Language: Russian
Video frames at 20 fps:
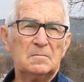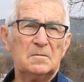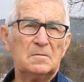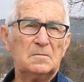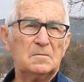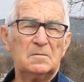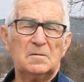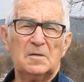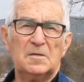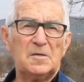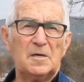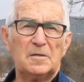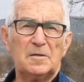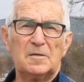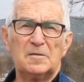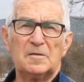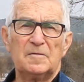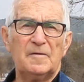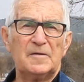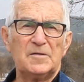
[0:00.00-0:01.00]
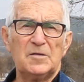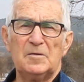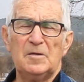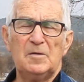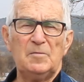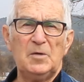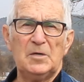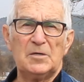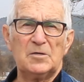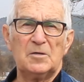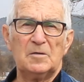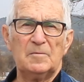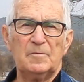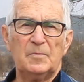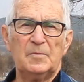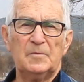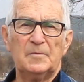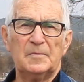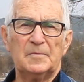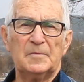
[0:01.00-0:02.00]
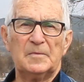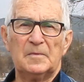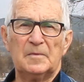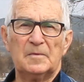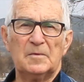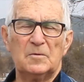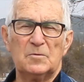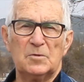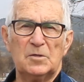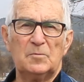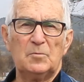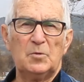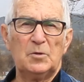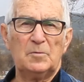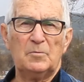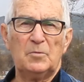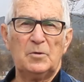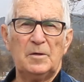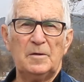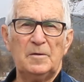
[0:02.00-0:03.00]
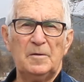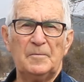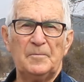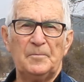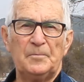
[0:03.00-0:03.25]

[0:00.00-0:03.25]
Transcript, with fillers: Ну, десяток скважин не меньше нужно будет бурить.